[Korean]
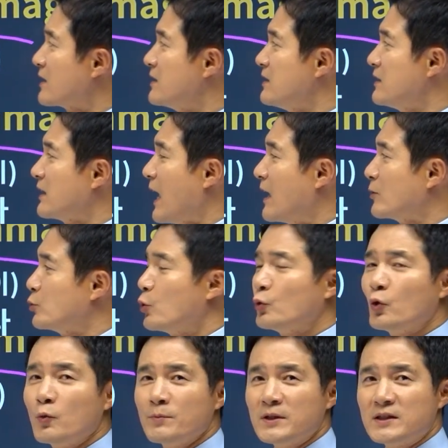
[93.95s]
그
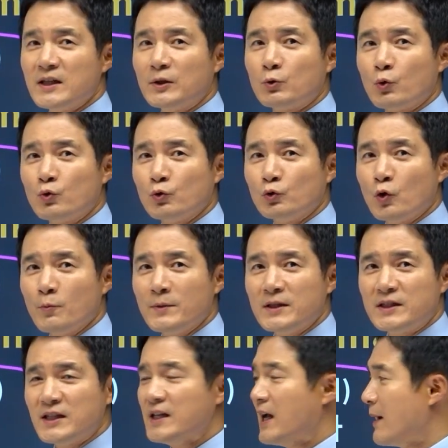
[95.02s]
강도놈이지
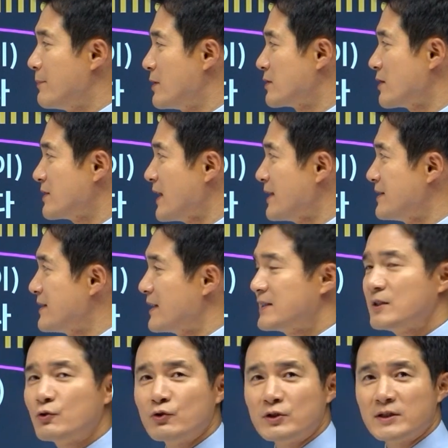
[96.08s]
도둑놈이지 하면서
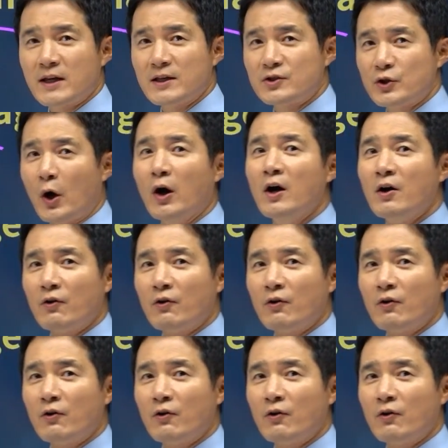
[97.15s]
샅샅이 뒤지겠죠.